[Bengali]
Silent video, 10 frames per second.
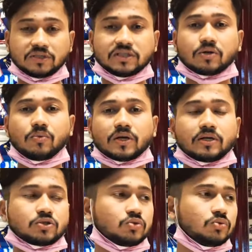যে কোনো একটা
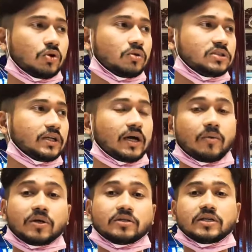সুন্দর যে না
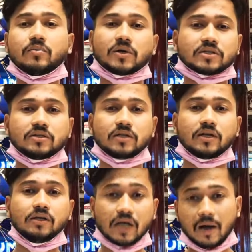আমার টেন পার্সেন্ট দিলে
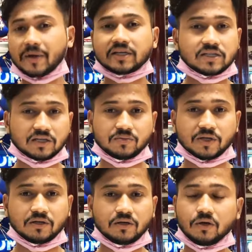আমারটা চাষবে
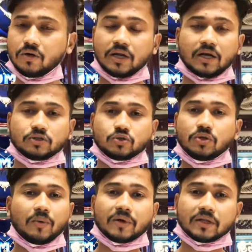না শুধু
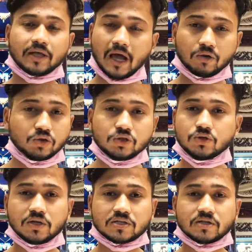আমার আনন্দ
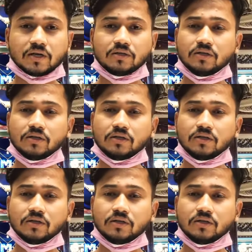জুয়েলার্স না